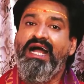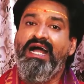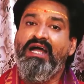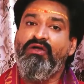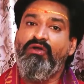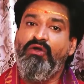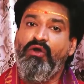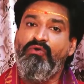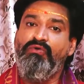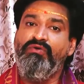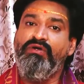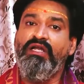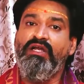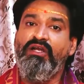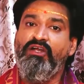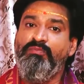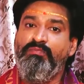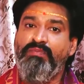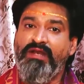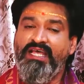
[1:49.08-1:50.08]
ఆ
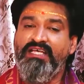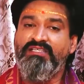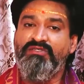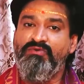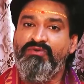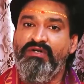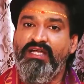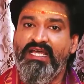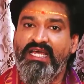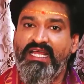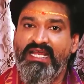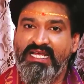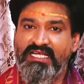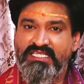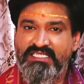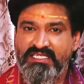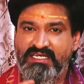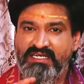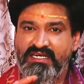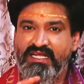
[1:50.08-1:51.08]
కౌంటర్లో ప్లేస్ ఉంటే కనుక
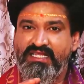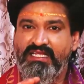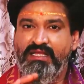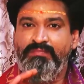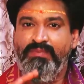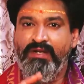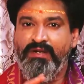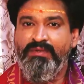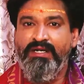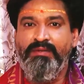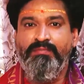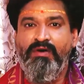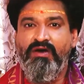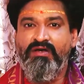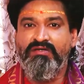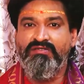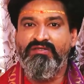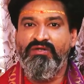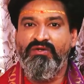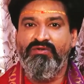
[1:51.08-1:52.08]
చిన్నదే పిరమిడ్
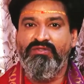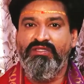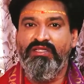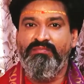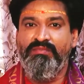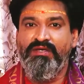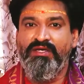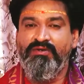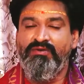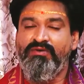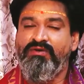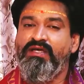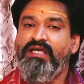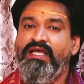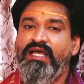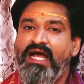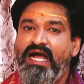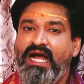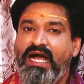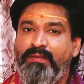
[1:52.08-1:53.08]
బాక్స్ దొరుకుతుంది మీకు
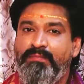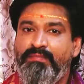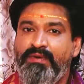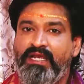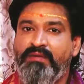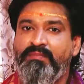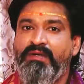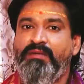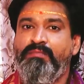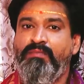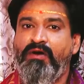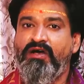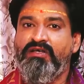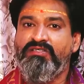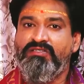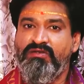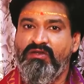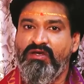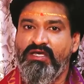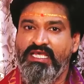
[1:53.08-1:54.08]
ఆ పిరమిడ్
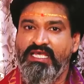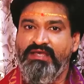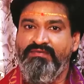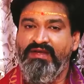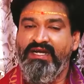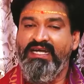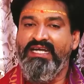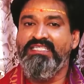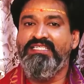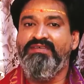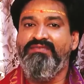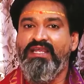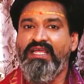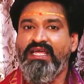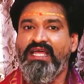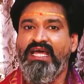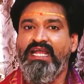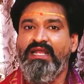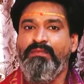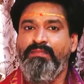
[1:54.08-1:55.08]
బాక్స్లో ఈ వెండి
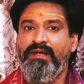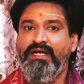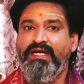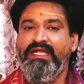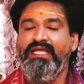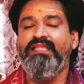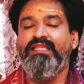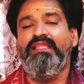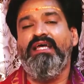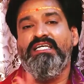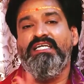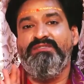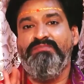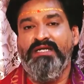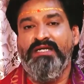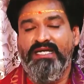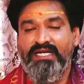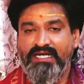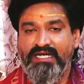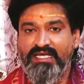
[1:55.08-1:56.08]
శివలింగాన్ని పెట్టి
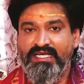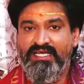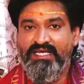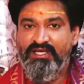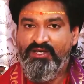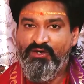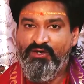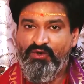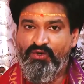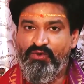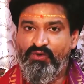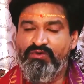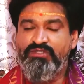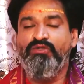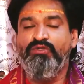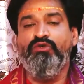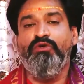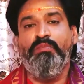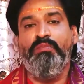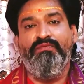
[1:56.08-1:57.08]
దాచిపెట్టండి
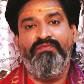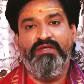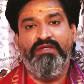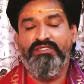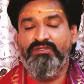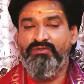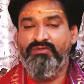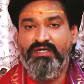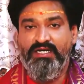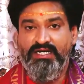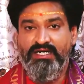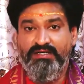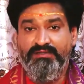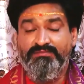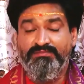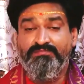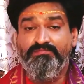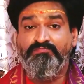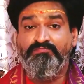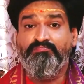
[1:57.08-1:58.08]
రోజు ధూపం వేస్తుండండి
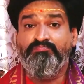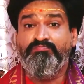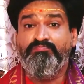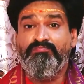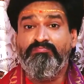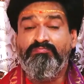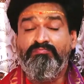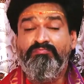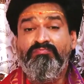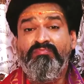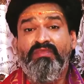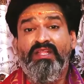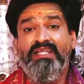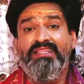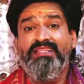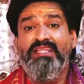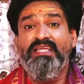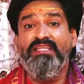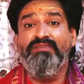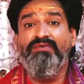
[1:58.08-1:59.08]

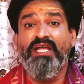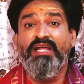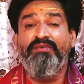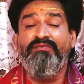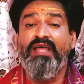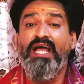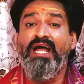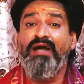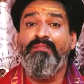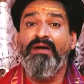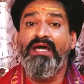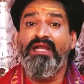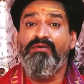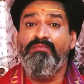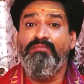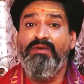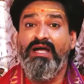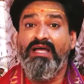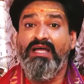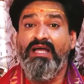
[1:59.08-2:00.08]
దీని ద్వారా వ్యాపారం
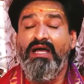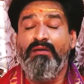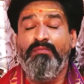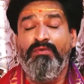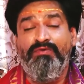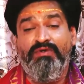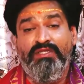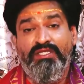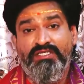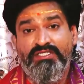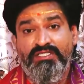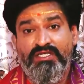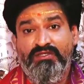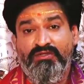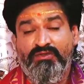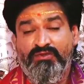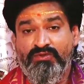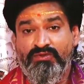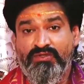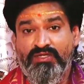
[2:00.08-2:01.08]
బాగా అభివృద్ధి
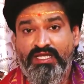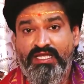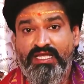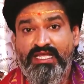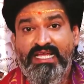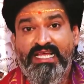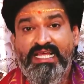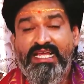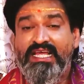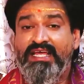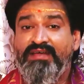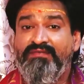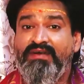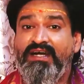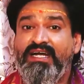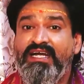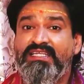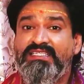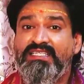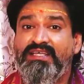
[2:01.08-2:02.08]
చెందుతుంది
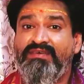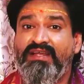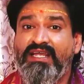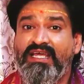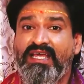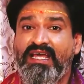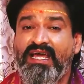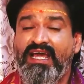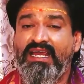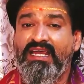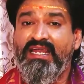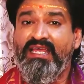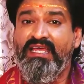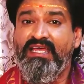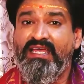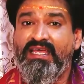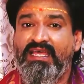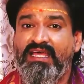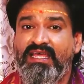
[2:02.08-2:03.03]
వెండి శివలింగాన్ని